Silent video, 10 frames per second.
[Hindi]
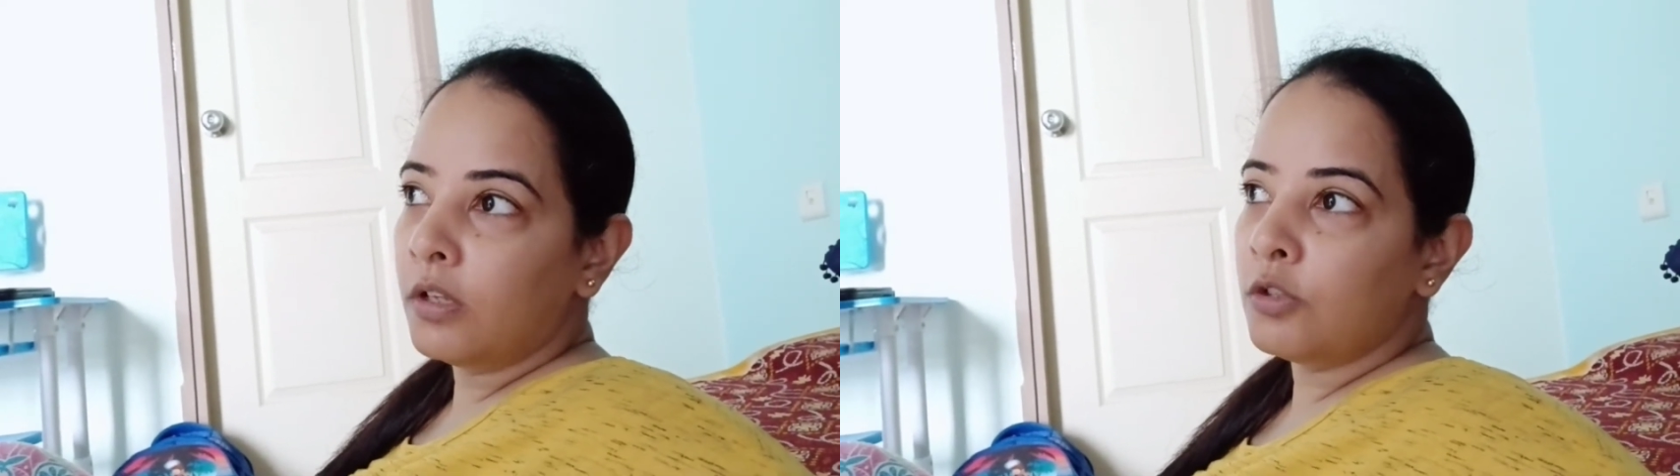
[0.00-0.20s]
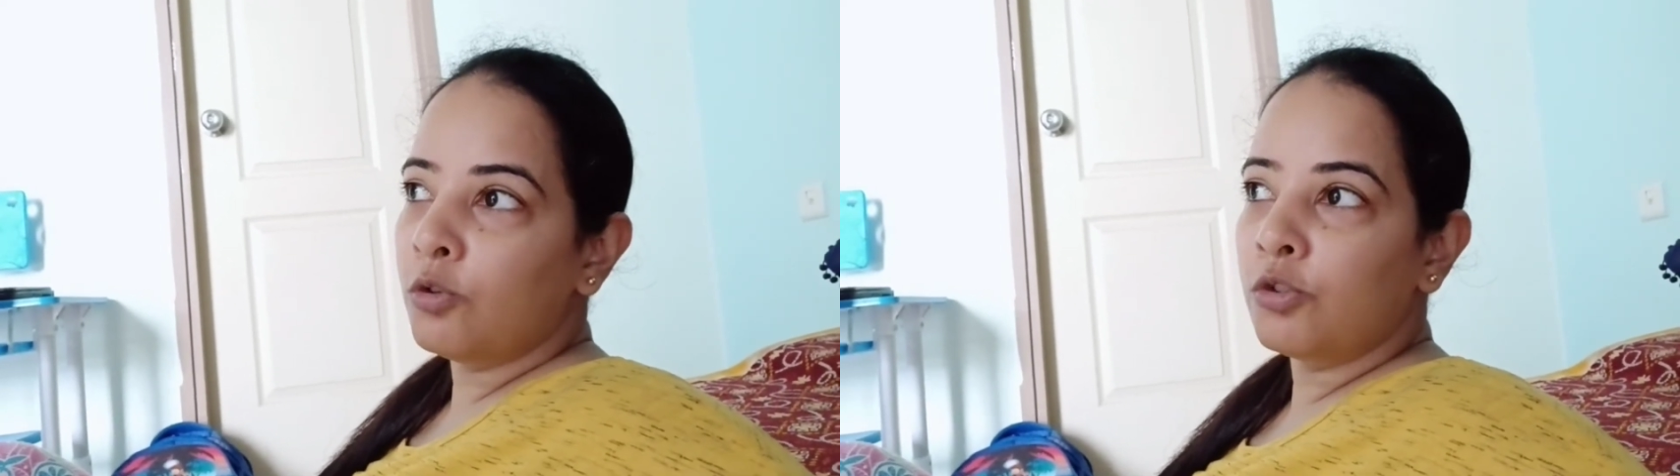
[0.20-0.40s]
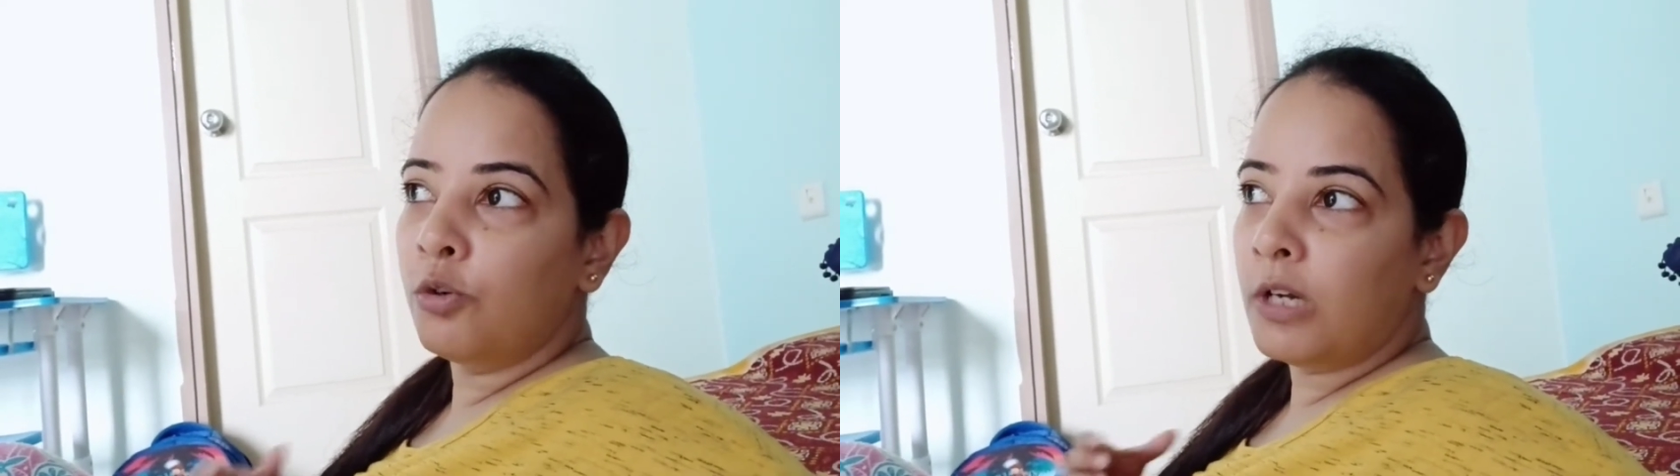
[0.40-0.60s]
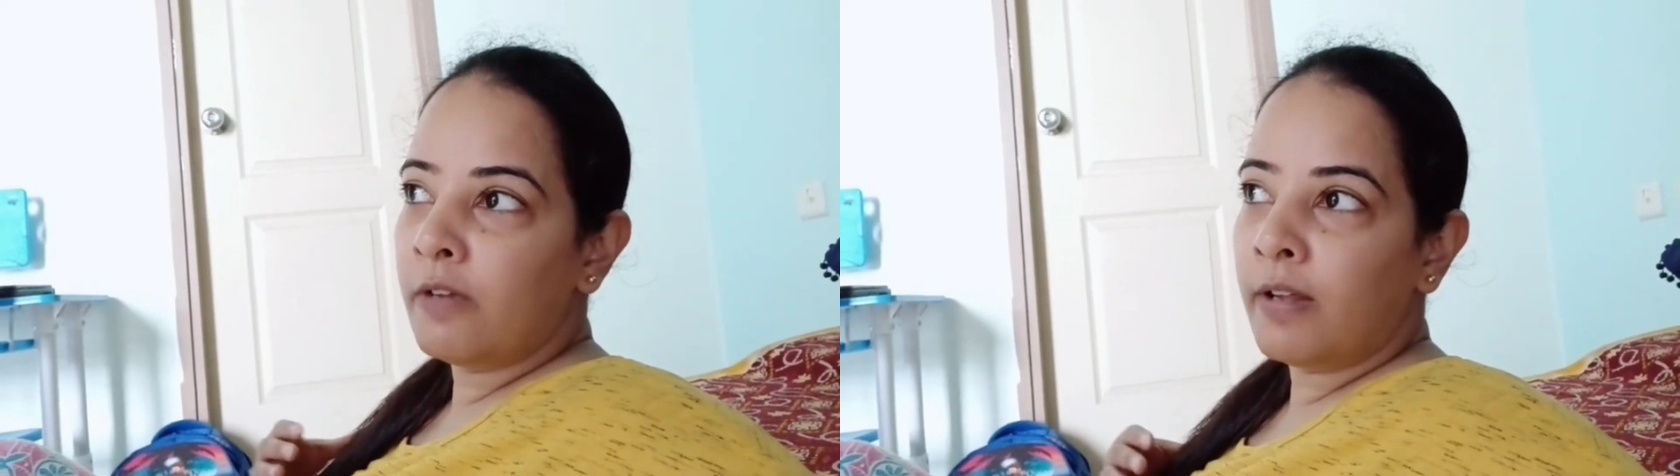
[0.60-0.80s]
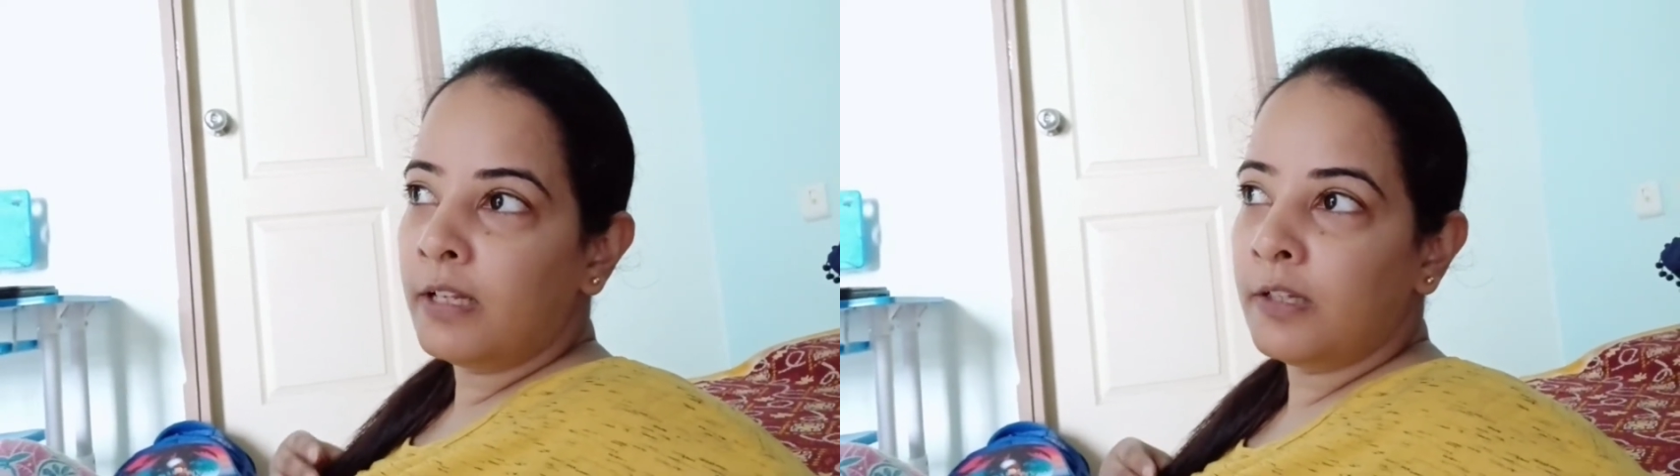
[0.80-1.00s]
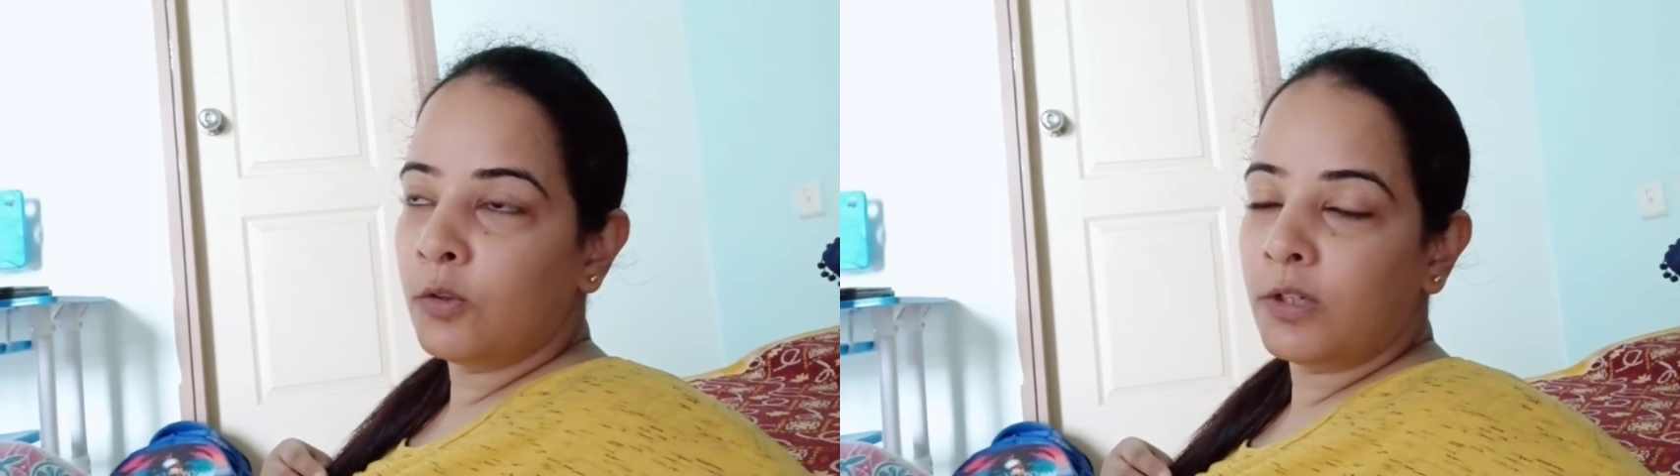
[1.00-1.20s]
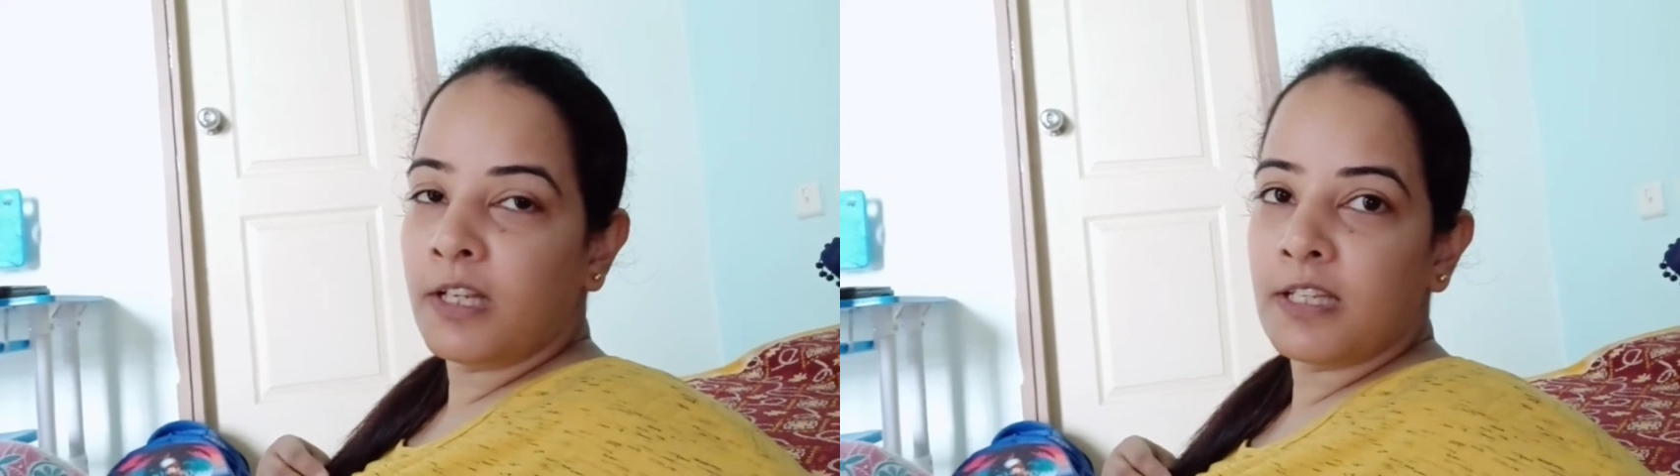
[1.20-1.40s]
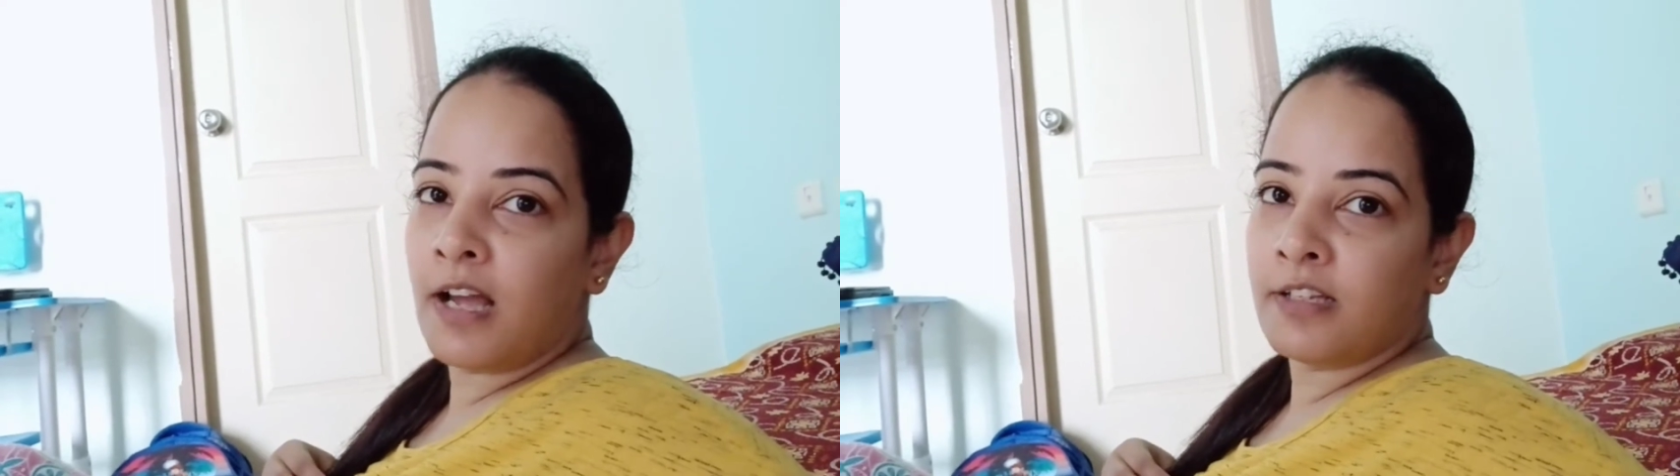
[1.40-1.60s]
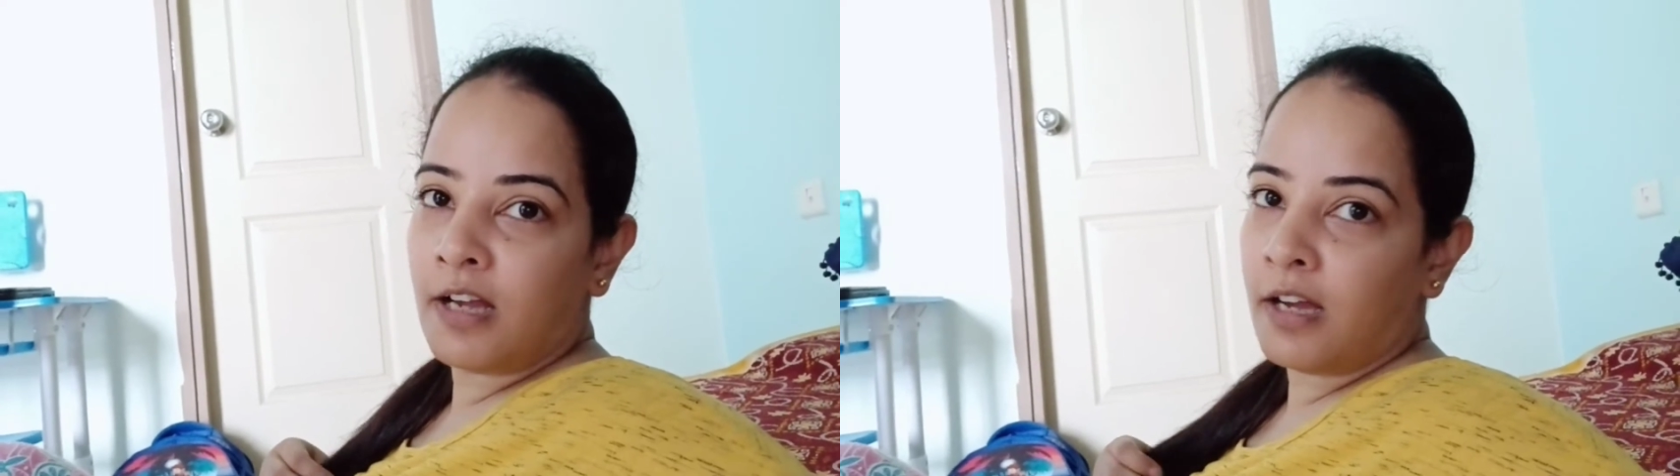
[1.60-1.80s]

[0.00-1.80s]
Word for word: जो छुट्टी वाले दिन होते हैं जैसे आज